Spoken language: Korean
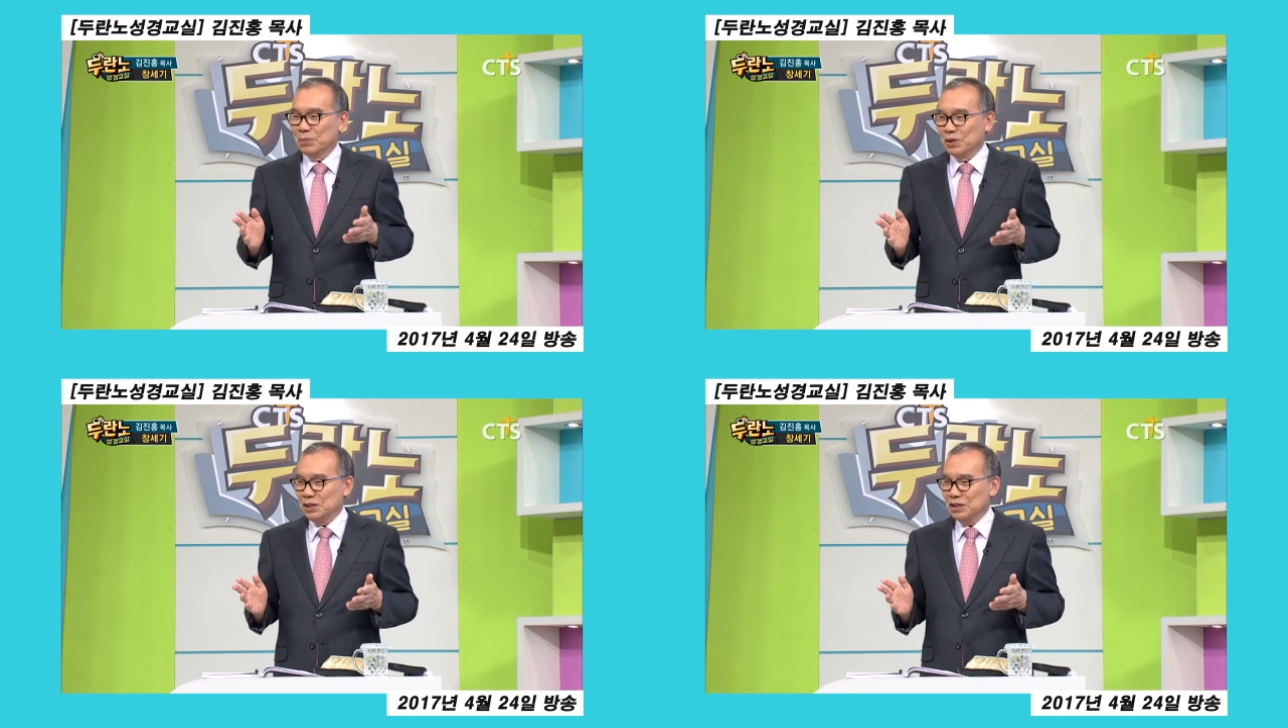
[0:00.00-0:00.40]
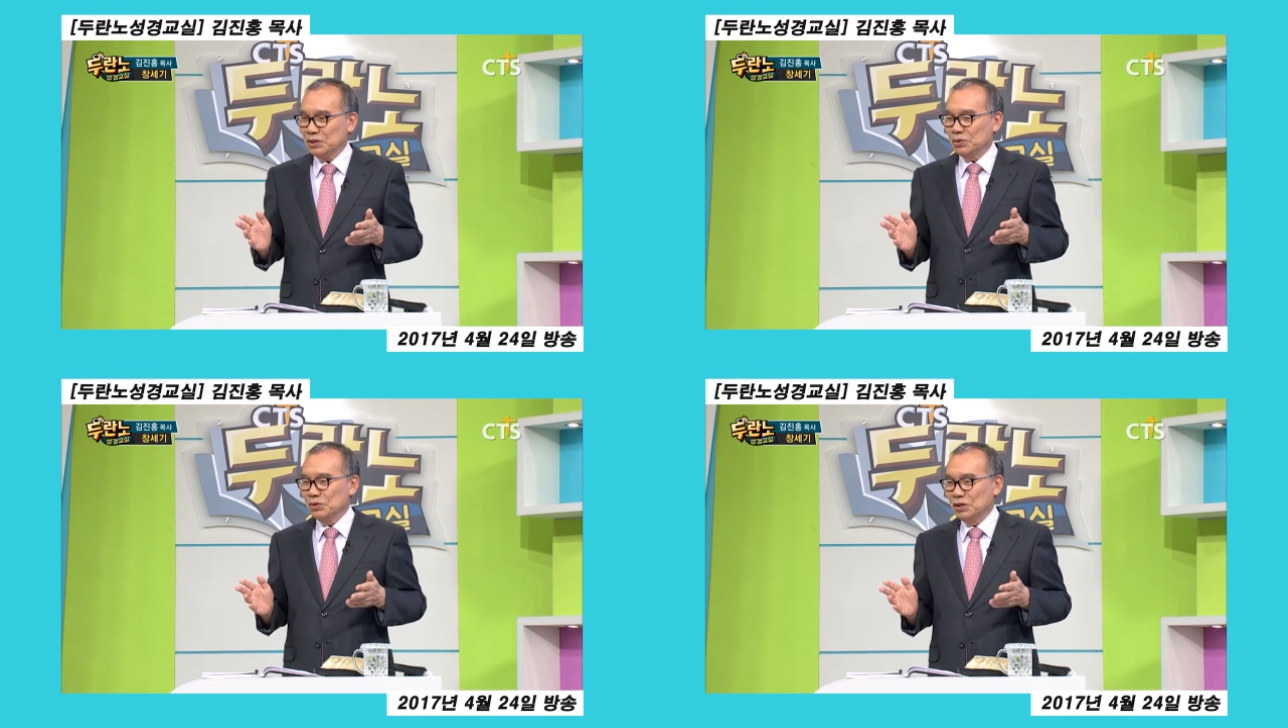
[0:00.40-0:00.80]

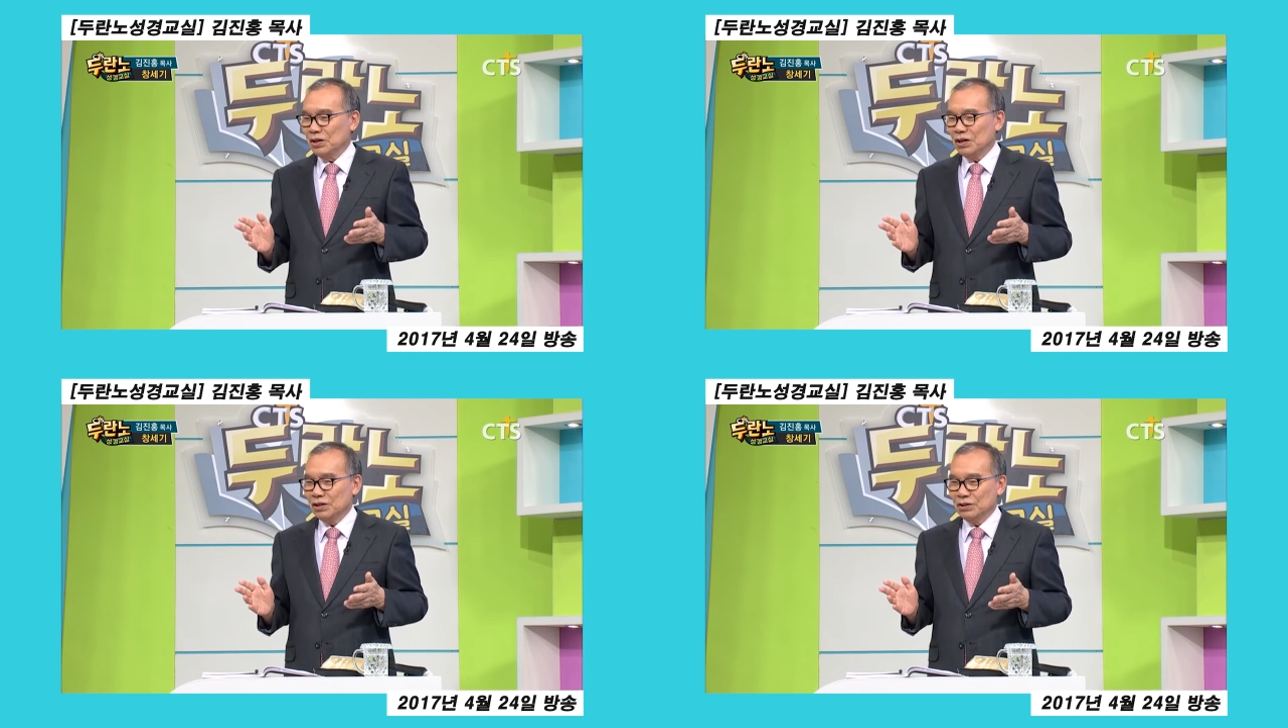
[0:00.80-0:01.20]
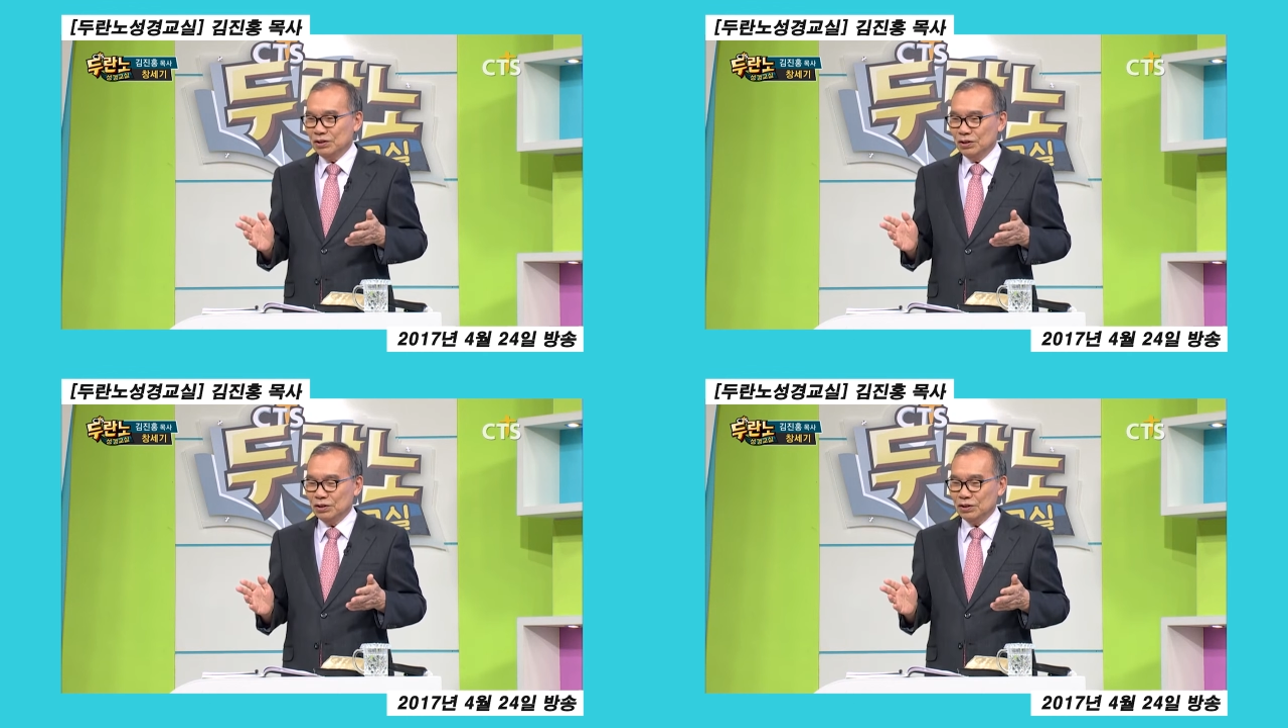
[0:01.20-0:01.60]
번제로 드리라는
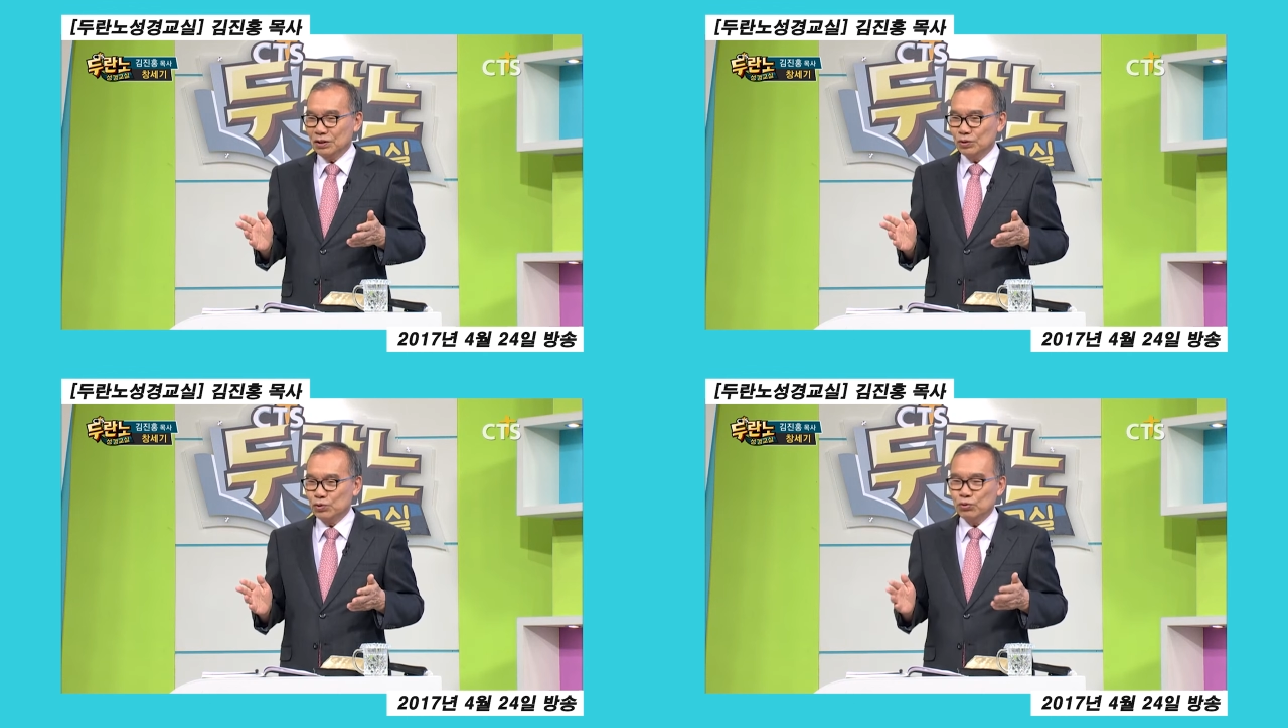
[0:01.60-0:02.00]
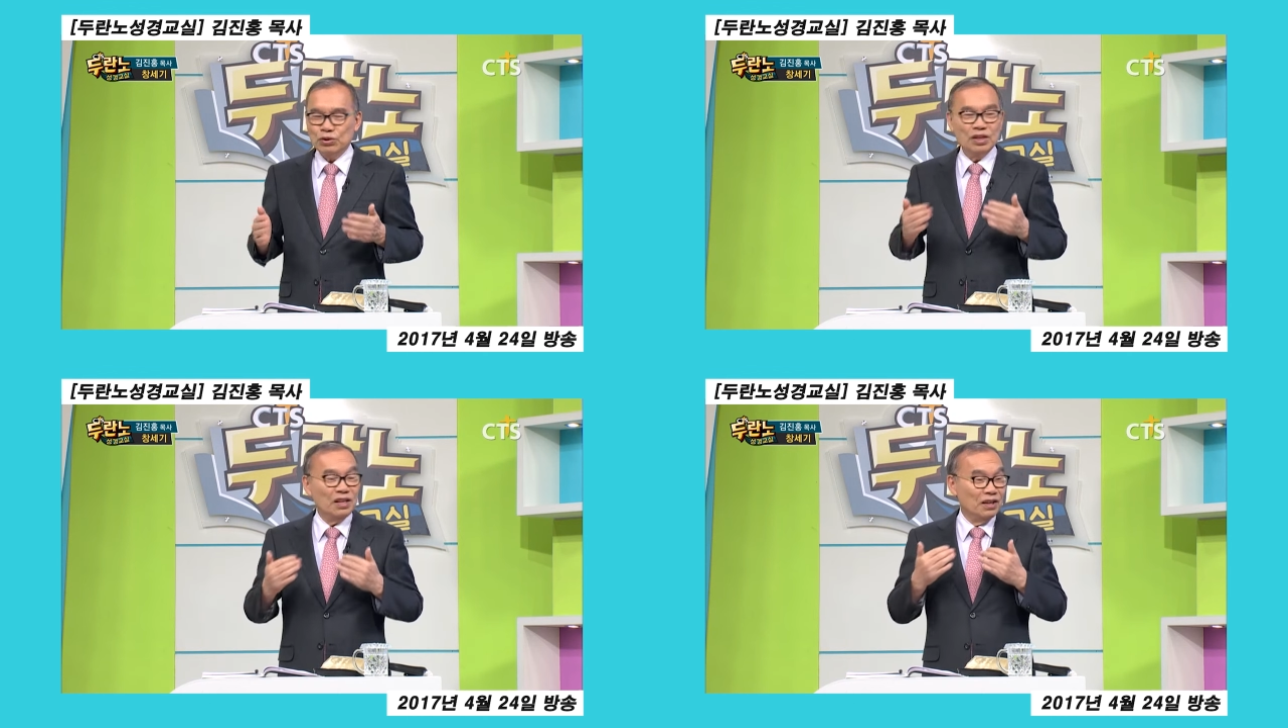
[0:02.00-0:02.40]
거는
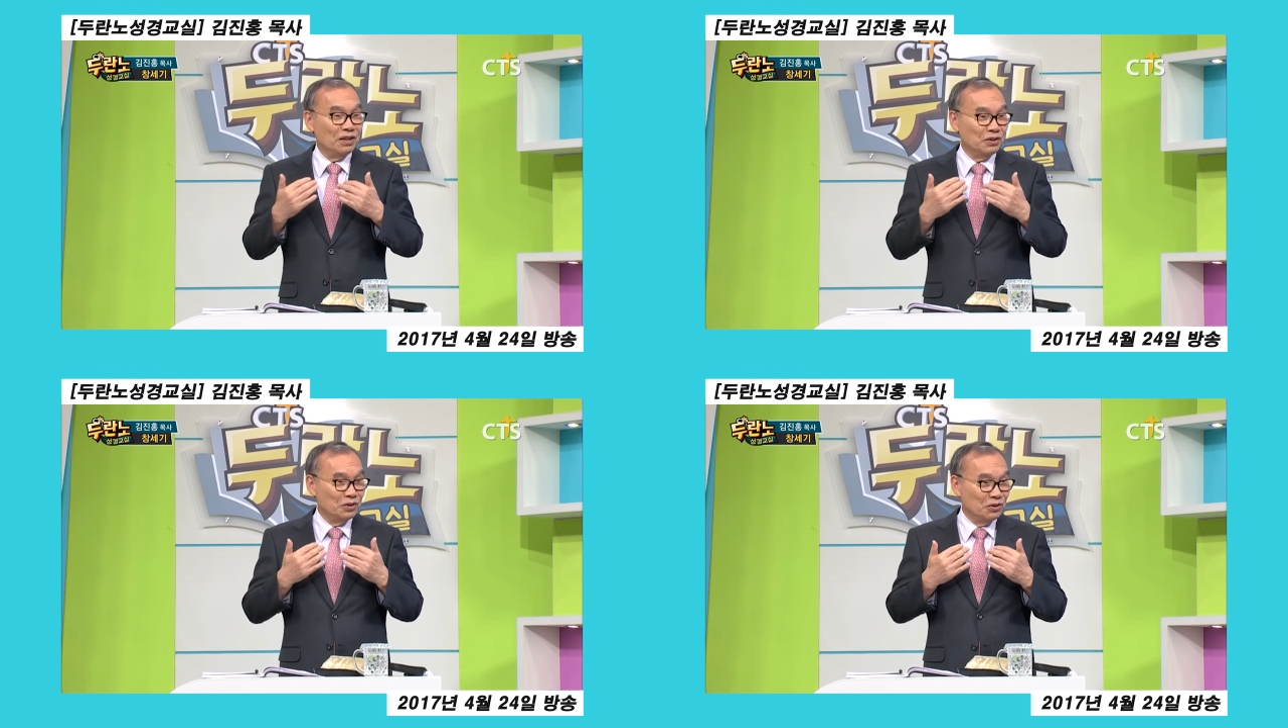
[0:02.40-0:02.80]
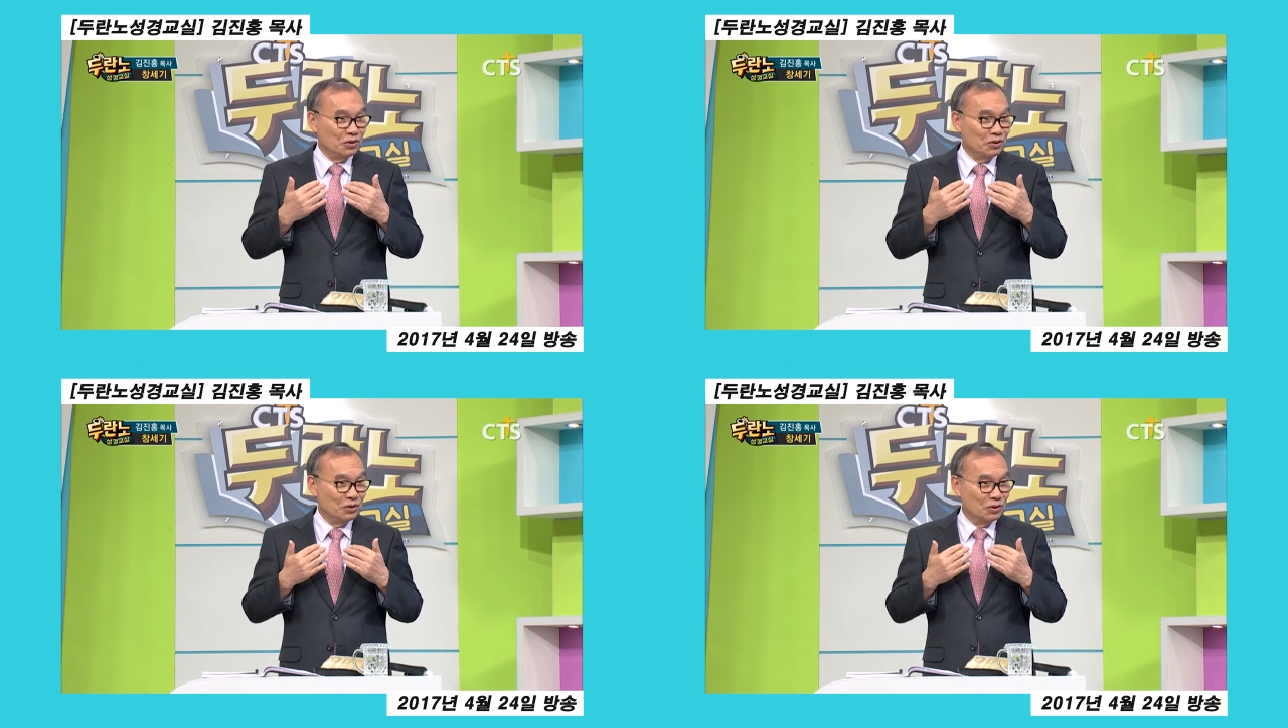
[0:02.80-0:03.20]
죽여야 되거든요.